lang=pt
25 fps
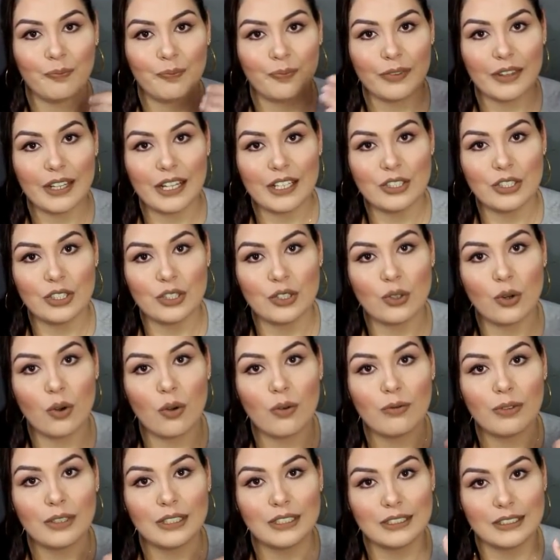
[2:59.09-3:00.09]
Da gente
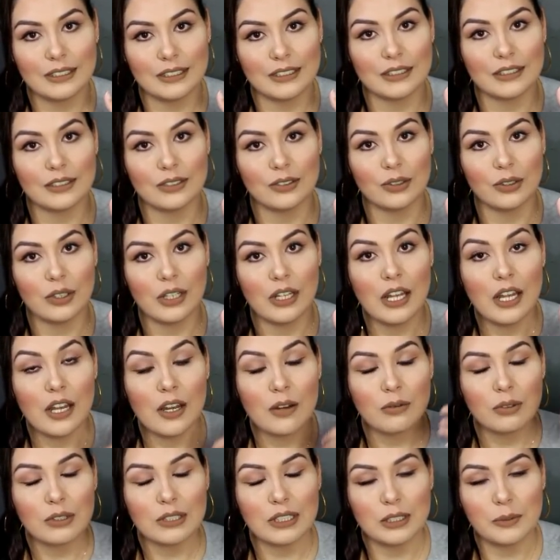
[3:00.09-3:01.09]
conversando.
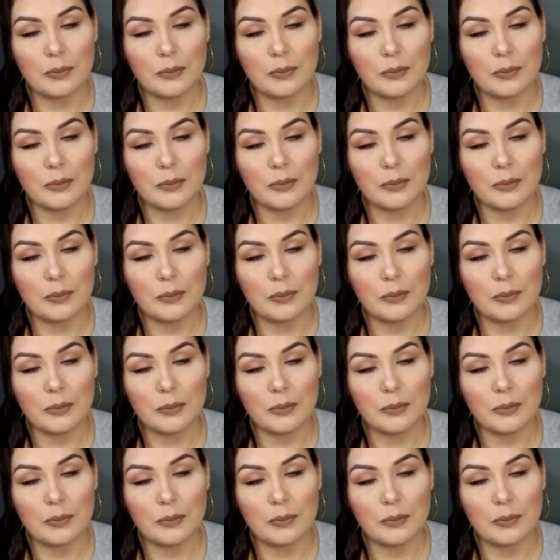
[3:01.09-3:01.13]
Vocês